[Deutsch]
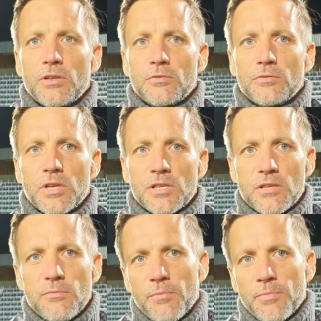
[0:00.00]
Und
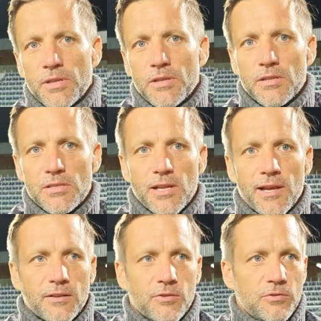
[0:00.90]
das nehmen wir mit in diese
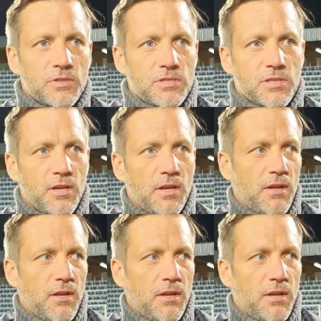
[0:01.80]
leider Gottes